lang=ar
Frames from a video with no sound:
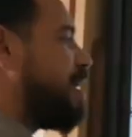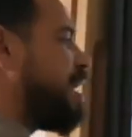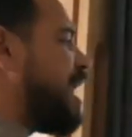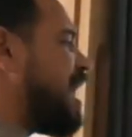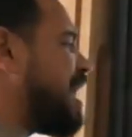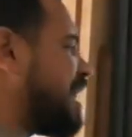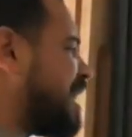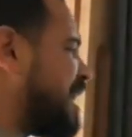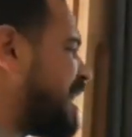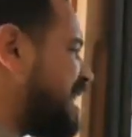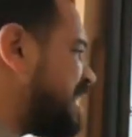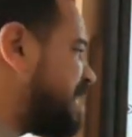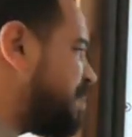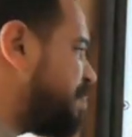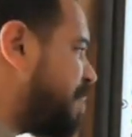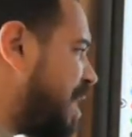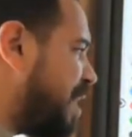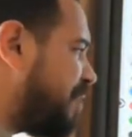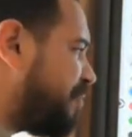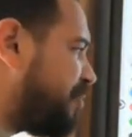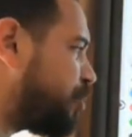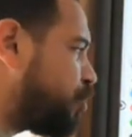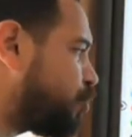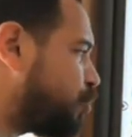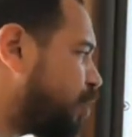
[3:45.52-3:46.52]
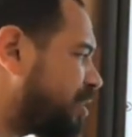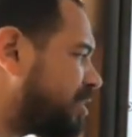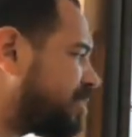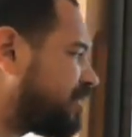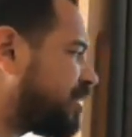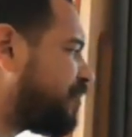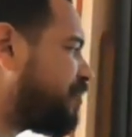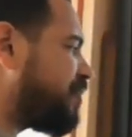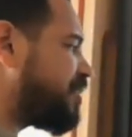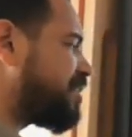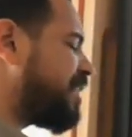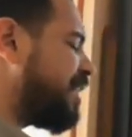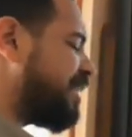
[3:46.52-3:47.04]
ركز بقى في شويه
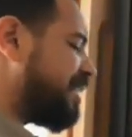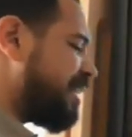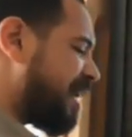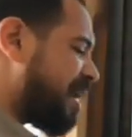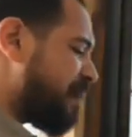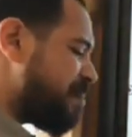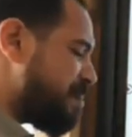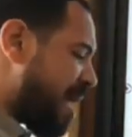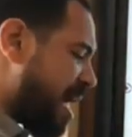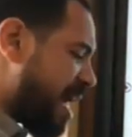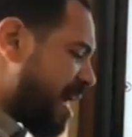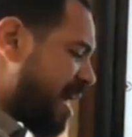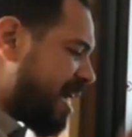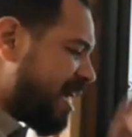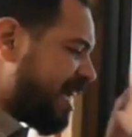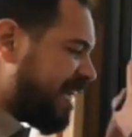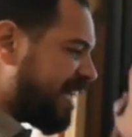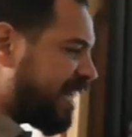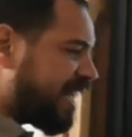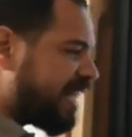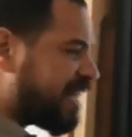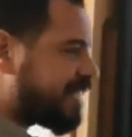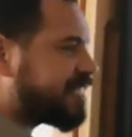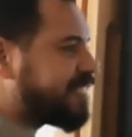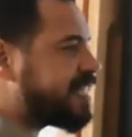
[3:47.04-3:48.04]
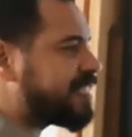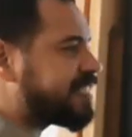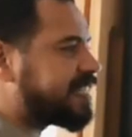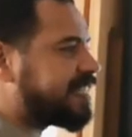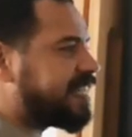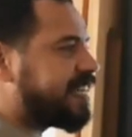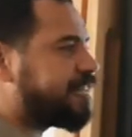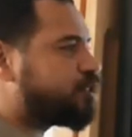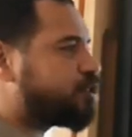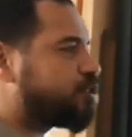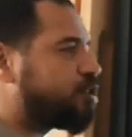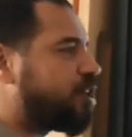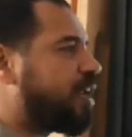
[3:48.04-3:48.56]
التفاصيل دي يا جماعه هي الاساس
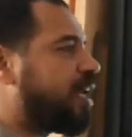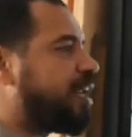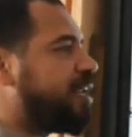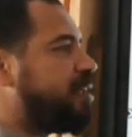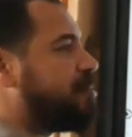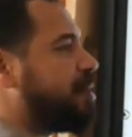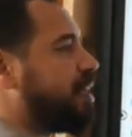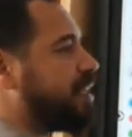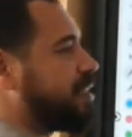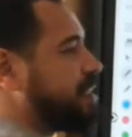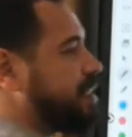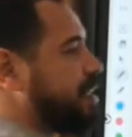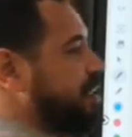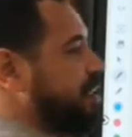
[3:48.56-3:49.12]
اللي هنشتغل عليه بعد